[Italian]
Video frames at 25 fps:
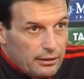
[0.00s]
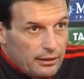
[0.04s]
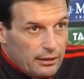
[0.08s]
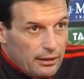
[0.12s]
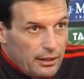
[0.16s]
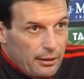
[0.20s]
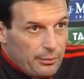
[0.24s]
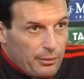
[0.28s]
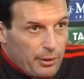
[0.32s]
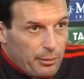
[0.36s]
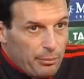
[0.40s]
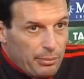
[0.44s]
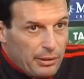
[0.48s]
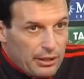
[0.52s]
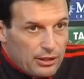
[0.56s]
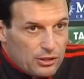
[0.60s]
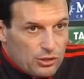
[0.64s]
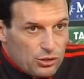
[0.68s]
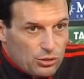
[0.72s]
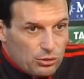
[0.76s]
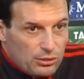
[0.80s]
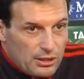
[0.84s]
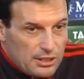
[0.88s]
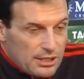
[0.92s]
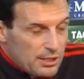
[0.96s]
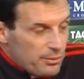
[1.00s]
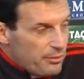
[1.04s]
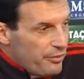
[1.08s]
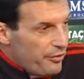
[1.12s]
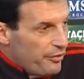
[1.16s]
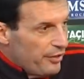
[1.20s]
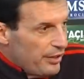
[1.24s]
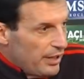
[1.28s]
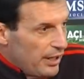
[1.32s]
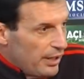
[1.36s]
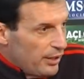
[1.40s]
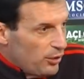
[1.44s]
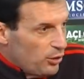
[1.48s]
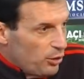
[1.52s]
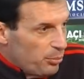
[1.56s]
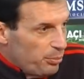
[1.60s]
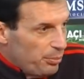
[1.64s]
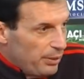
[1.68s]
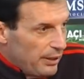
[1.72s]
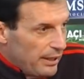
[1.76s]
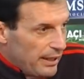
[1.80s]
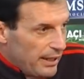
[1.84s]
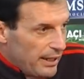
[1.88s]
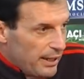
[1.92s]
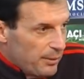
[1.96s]
abbiamo perso una semifinale col
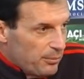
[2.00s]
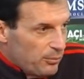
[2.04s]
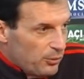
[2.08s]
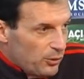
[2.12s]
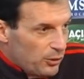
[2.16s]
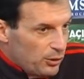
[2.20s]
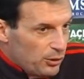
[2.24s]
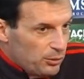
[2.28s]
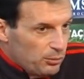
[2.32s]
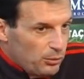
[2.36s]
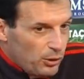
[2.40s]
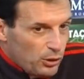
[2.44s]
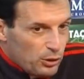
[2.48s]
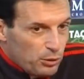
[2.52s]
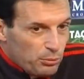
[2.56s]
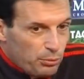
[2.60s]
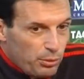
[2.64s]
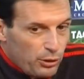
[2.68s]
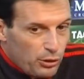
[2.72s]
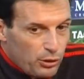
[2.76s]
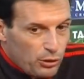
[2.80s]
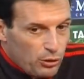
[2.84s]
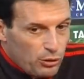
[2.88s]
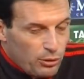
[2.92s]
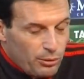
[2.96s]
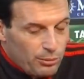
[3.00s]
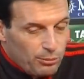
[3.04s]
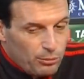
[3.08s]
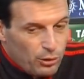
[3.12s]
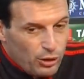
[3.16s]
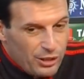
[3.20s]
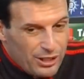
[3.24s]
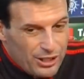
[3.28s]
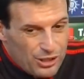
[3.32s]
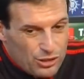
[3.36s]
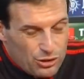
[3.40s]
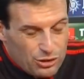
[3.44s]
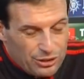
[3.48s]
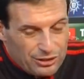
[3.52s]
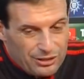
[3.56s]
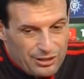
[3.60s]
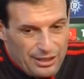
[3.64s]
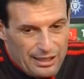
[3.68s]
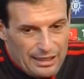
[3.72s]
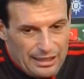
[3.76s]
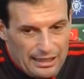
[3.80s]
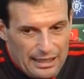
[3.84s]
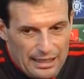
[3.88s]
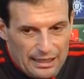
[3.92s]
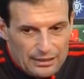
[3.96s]
Palermo in modo un po' rocambolesco e tra
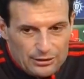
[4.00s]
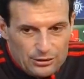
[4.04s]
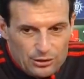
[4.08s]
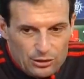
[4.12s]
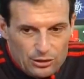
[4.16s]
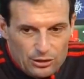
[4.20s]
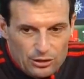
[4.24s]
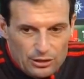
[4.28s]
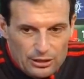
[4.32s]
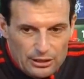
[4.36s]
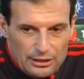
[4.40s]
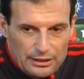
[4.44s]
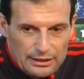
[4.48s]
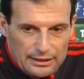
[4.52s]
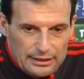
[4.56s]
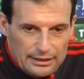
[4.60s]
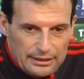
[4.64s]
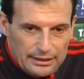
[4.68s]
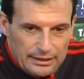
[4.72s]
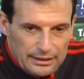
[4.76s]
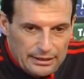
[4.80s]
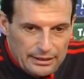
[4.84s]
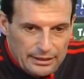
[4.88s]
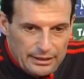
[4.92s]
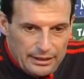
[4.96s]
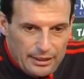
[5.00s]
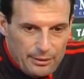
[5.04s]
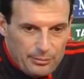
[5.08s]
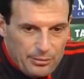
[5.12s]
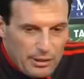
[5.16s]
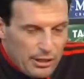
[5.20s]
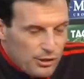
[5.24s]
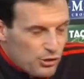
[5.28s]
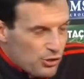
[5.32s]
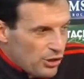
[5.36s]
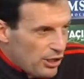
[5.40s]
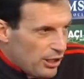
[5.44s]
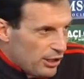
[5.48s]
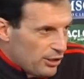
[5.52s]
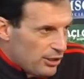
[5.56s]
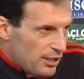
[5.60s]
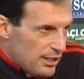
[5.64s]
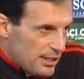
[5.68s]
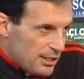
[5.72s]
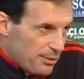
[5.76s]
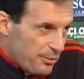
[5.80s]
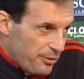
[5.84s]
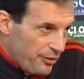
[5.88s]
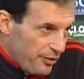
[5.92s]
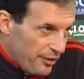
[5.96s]
l'altro eh, abbiamo giocato la
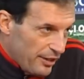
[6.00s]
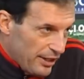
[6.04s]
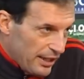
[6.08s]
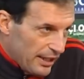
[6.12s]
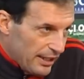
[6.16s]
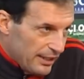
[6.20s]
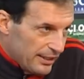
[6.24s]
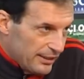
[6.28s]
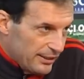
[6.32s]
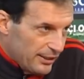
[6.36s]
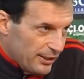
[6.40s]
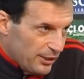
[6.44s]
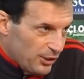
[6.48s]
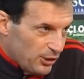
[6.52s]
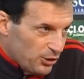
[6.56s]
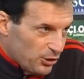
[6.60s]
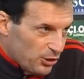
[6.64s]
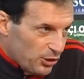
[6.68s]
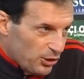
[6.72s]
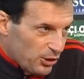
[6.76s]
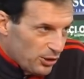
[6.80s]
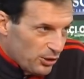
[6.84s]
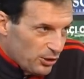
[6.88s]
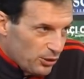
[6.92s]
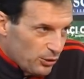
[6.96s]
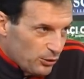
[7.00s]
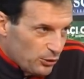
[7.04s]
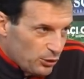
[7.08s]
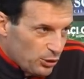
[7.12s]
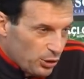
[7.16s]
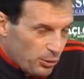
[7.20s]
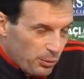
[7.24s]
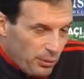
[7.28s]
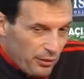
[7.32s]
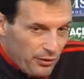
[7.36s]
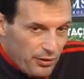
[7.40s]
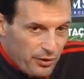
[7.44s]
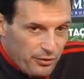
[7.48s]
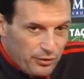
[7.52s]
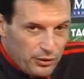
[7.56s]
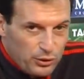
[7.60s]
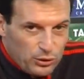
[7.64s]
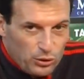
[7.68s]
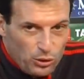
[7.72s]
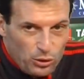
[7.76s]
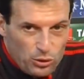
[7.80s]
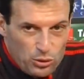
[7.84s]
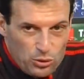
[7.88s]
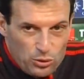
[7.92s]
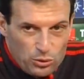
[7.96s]
semifinale di ritorno dopo aver
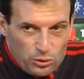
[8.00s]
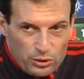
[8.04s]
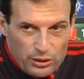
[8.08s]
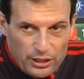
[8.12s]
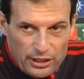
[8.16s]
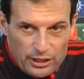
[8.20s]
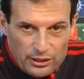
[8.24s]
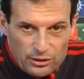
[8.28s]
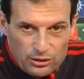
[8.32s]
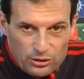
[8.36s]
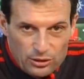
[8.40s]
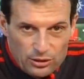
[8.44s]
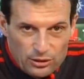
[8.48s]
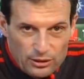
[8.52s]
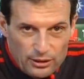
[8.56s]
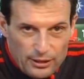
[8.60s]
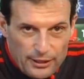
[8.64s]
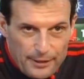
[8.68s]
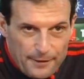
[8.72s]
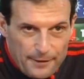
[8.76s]
vinto lo scudetto